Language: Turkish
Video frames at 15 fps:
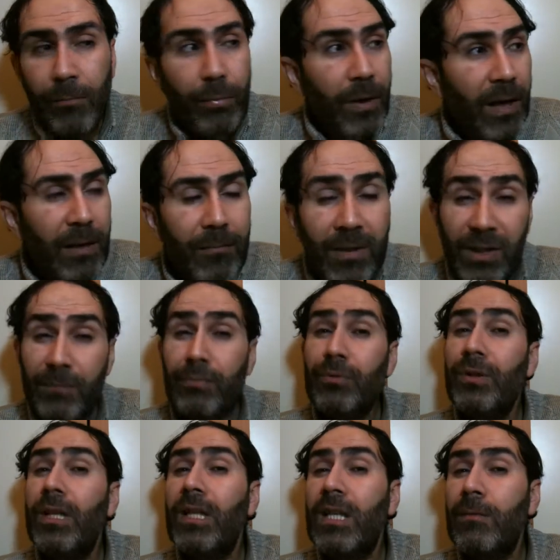Bu elması
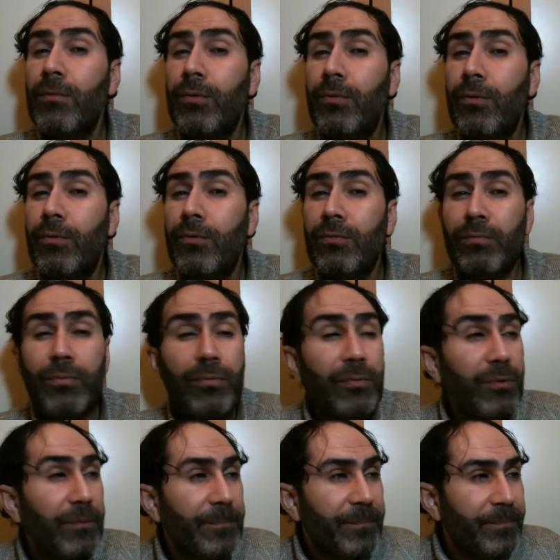buraya kim koydu?
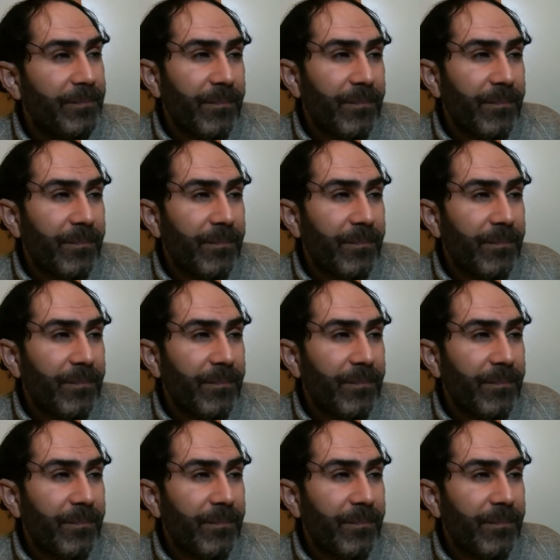Bu